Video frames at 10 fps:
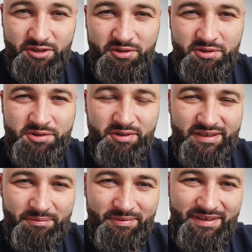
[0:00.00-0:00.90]

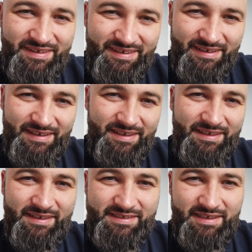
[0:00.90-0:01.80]
przeszkodziła nam
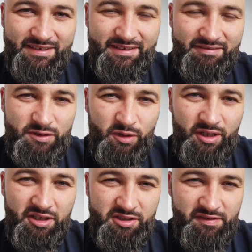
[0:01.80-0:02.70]
niestety w
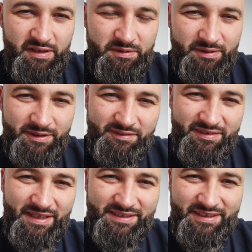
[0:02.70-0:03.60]
zorganizowaniu tego
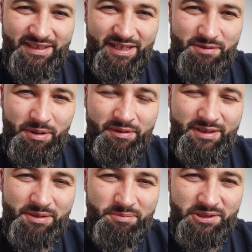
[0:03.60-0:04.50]
wydarzenia. Ale
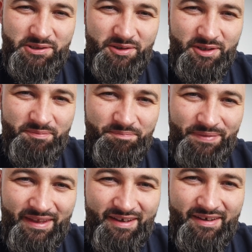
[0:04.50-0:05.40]
pamiętam przed rokiem,
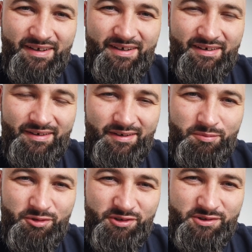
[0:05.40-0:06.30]
e,
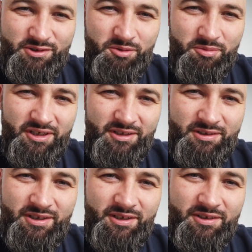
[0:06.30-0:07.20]
mówiąc homilię
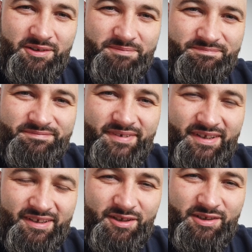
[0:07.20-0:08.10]
do, tego,
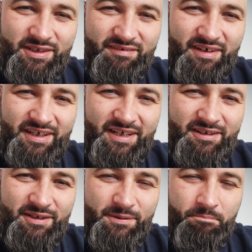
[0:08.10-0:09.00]
mm, do tej
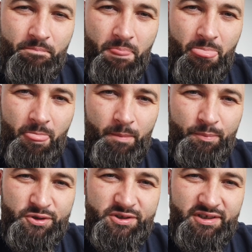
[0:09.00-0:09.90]
Ewangelii,
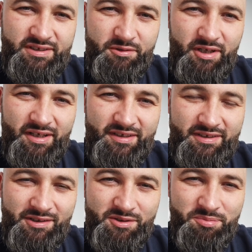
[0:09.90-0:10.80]
podczas
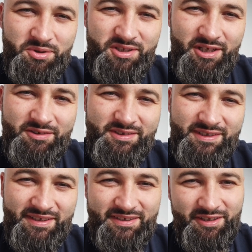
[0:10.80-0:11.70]
Eucharystii
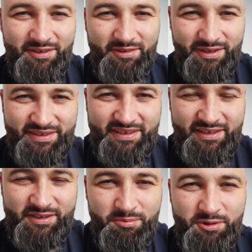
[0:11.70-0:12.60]
rozpoczynającej nasze rekolekcje,
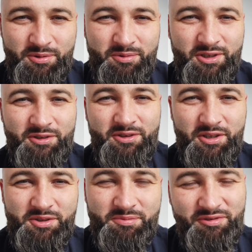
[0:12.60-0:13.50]
arcybiskup Grzegorz
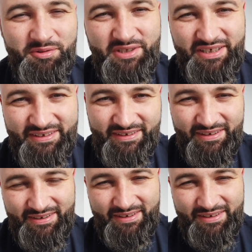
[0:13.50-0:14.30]
Żyś mówił, że